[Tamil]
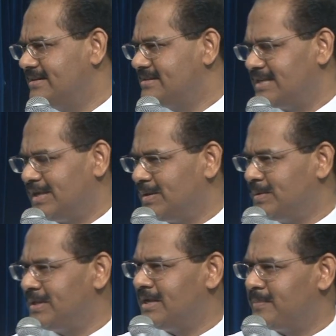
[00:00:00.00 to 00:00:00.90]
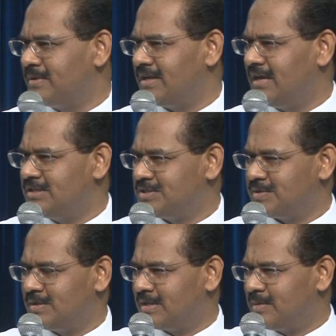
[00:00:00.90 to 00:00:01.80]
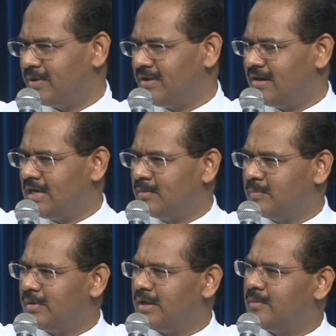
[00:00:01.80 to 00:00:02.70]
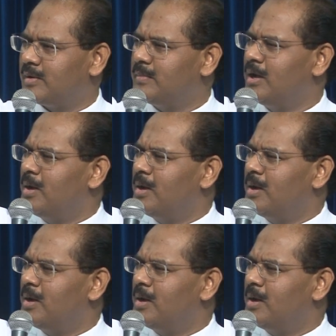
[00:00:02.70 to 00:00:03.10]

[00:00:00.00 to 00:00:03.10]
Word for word: சங்கீத நூற்றி நாற்பத்தேழு அஞ்சு சொல்லுது நம்முடைய ஆண்டவர் பெரியவரும்